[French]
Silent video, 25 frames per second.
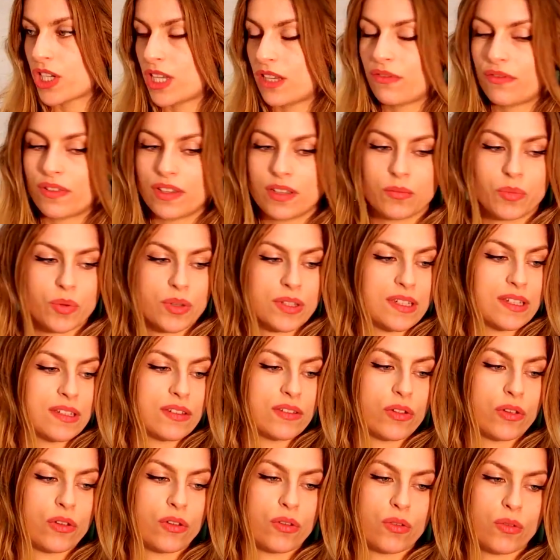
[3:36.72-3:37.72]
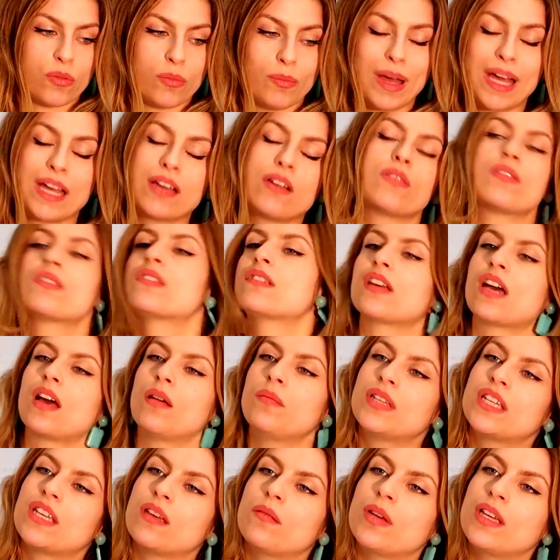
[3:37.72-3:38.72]
j'avais fait une petite euh, bague en
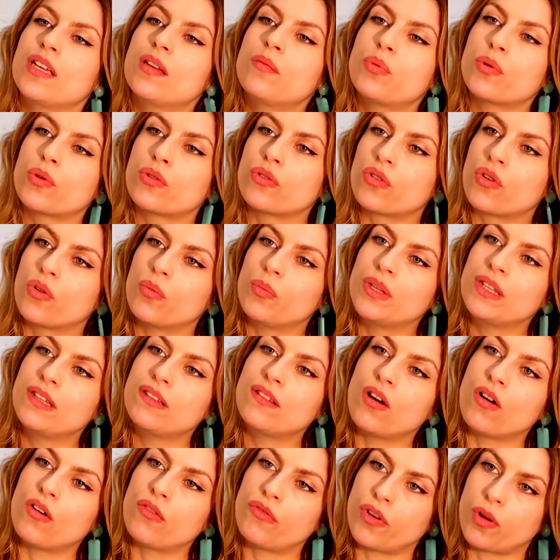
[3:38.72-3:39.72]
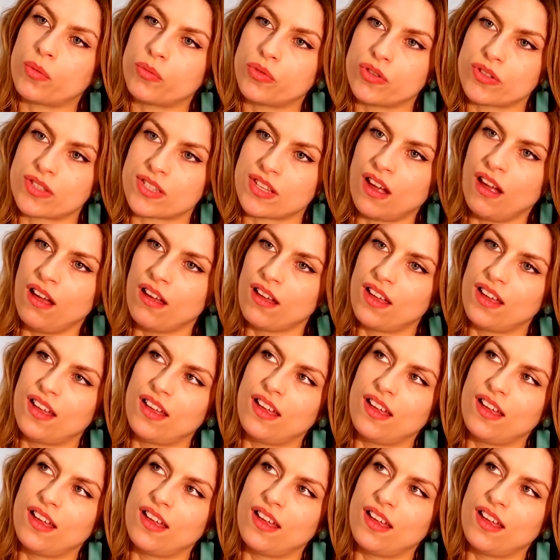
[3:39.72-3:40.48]
céramique émaillée pour une copine en forme de sein.